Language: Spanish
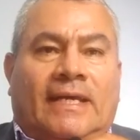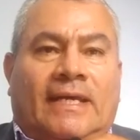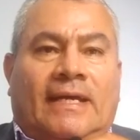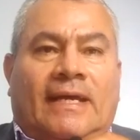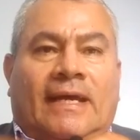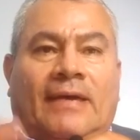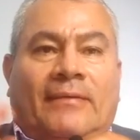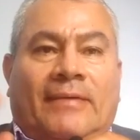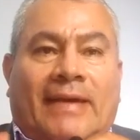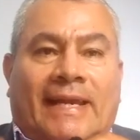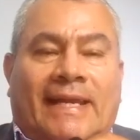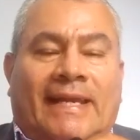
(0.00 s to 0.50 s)

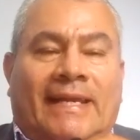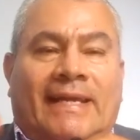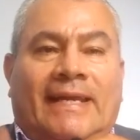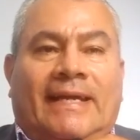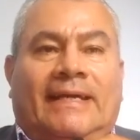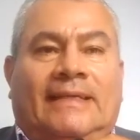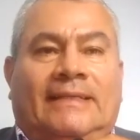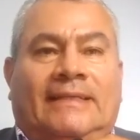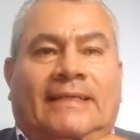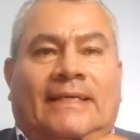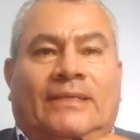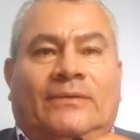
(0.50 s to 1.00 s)
avala
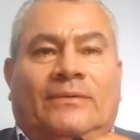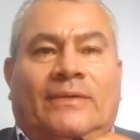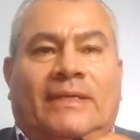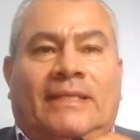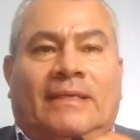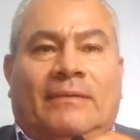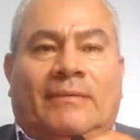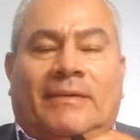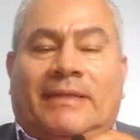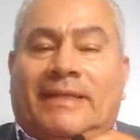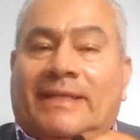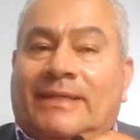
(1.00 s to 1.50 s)
la
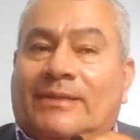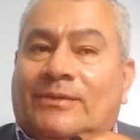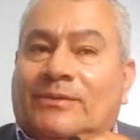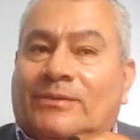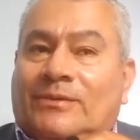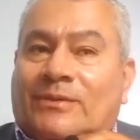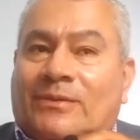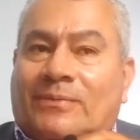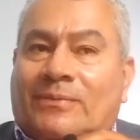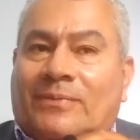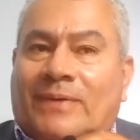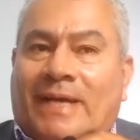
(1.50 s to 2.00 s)
candidatura también del
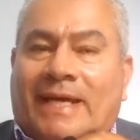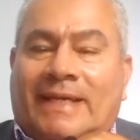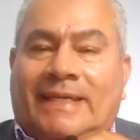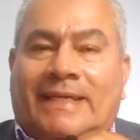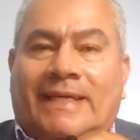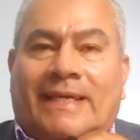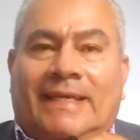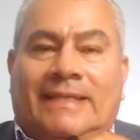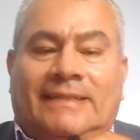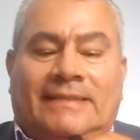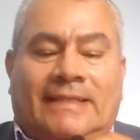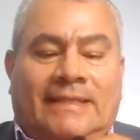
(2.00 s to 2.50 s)
doctor
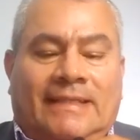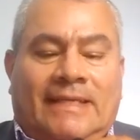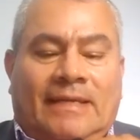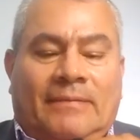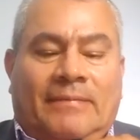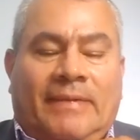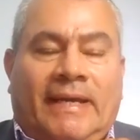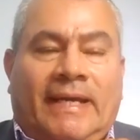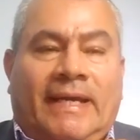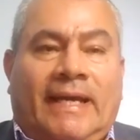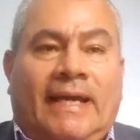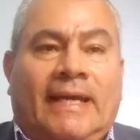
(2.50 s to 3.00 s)
Frankie
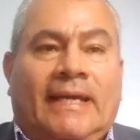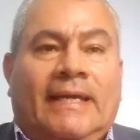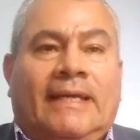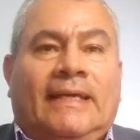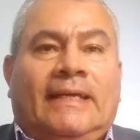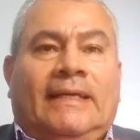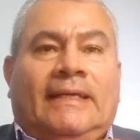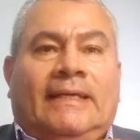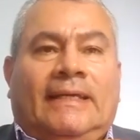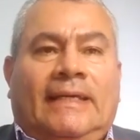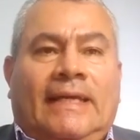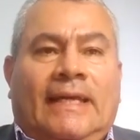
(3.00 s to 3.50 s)
Alexander Vega
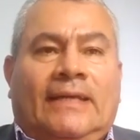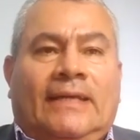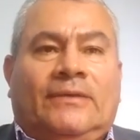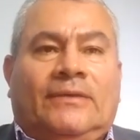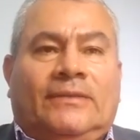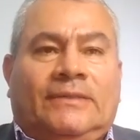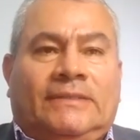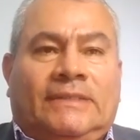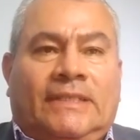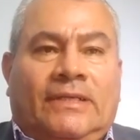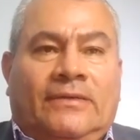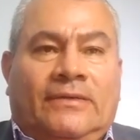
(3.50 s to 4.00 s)
y el
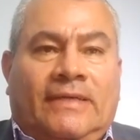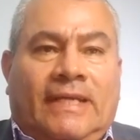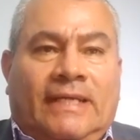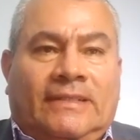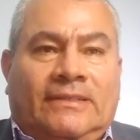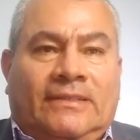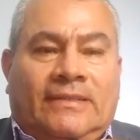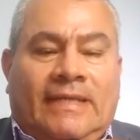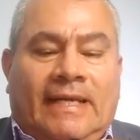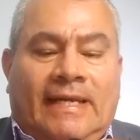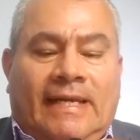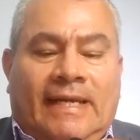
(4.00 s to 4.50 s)
Consejo
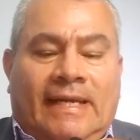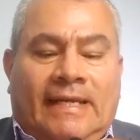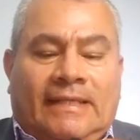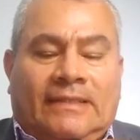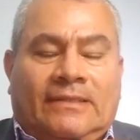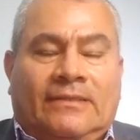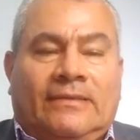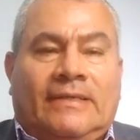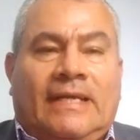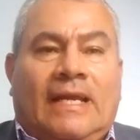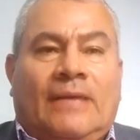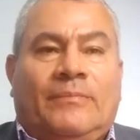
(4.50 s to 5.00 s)
Nacional
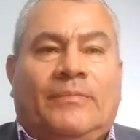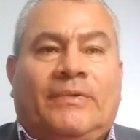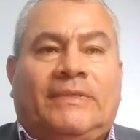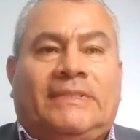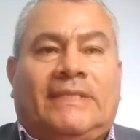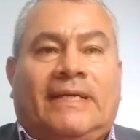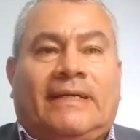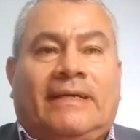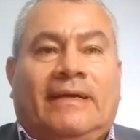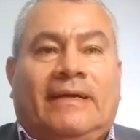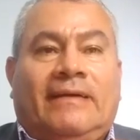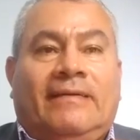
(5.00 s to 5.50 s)
Electoral
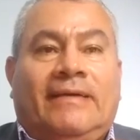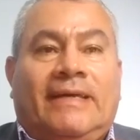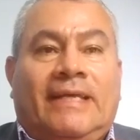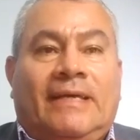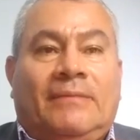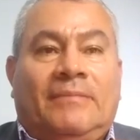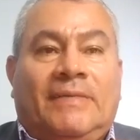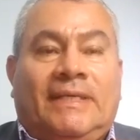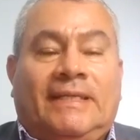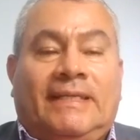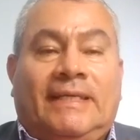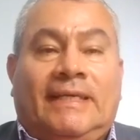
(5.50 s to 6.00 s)
pues acaba de
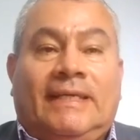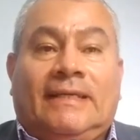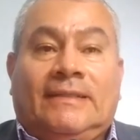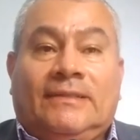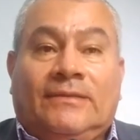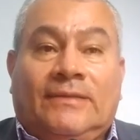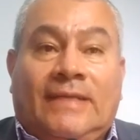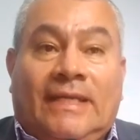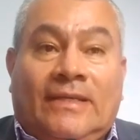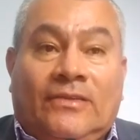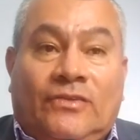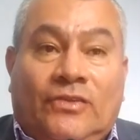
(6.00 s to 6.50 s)
emitir
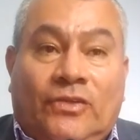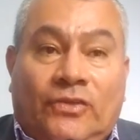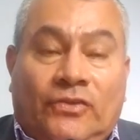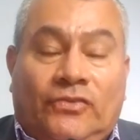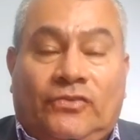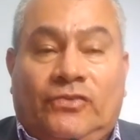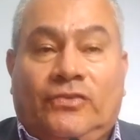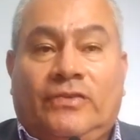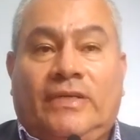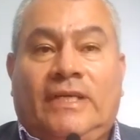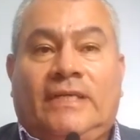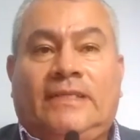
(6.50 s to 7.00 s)
hace unas
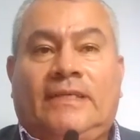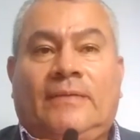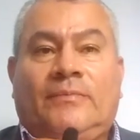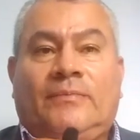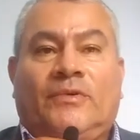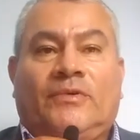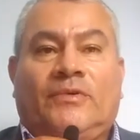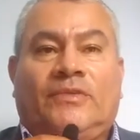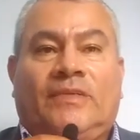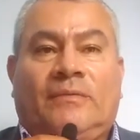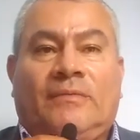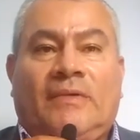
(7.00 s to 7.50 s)
dos horas
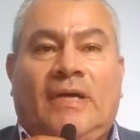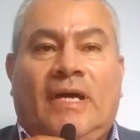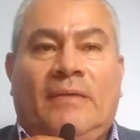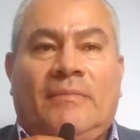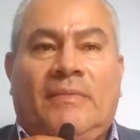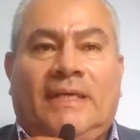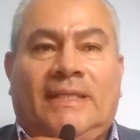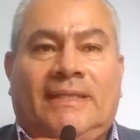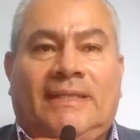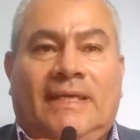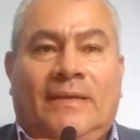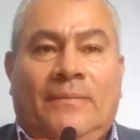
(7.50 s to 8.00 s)

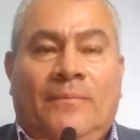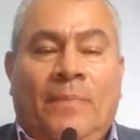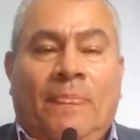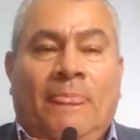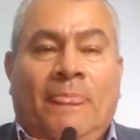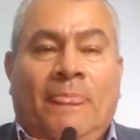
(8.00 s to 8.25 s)
aproximadamente,